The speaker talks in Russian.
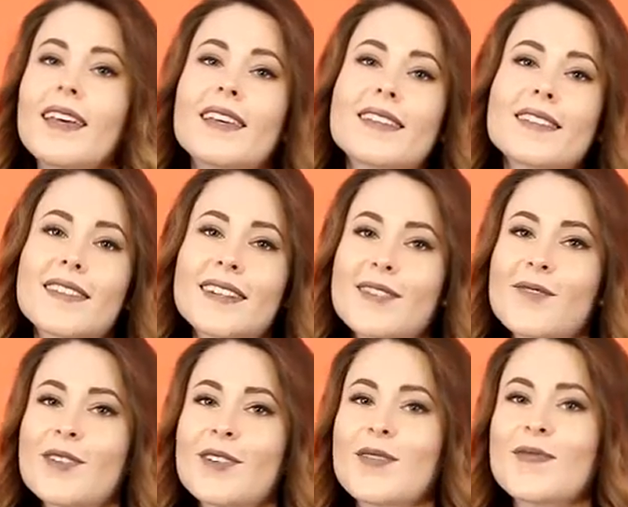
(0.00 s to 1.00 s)

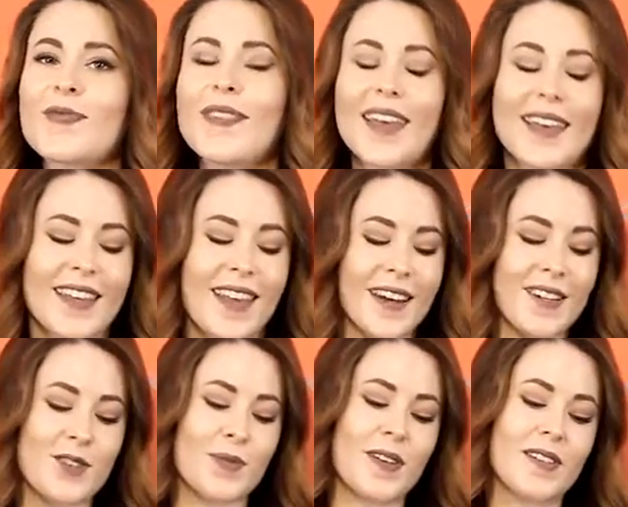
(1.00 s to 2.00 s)
Здравствуйте! Я
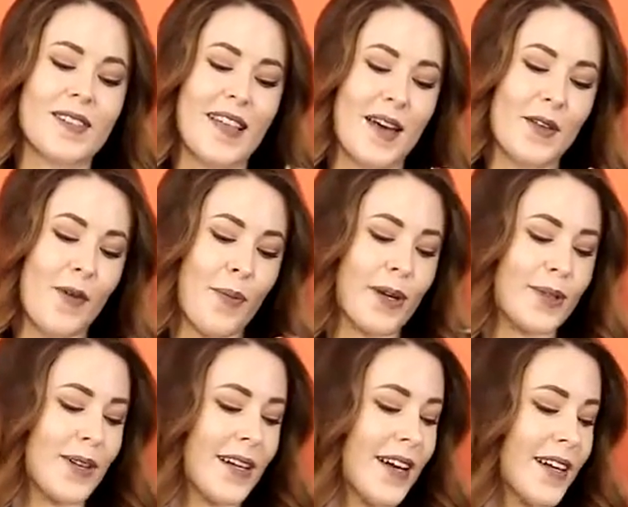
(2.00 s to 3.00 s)
хочу представить вам
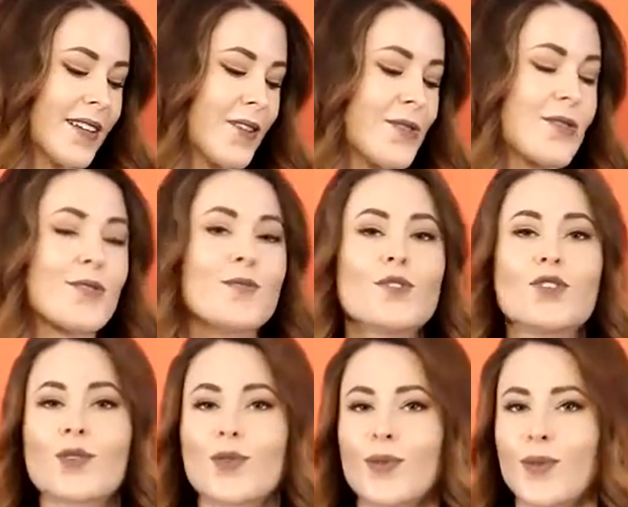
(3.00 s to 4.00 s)
эту элегантную
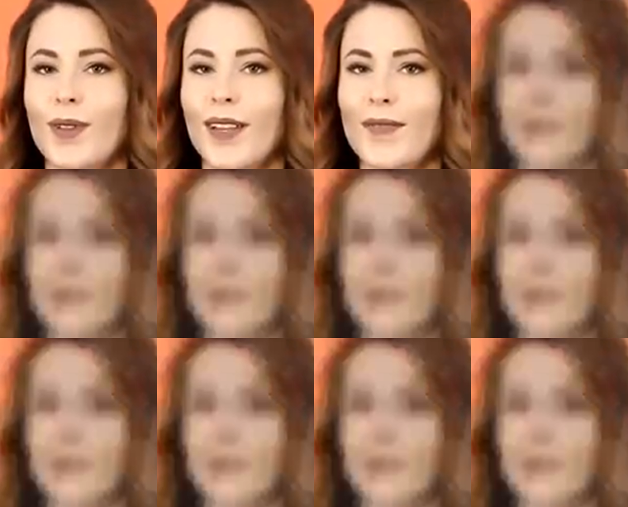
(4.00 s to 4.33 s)
сумочку Фурла.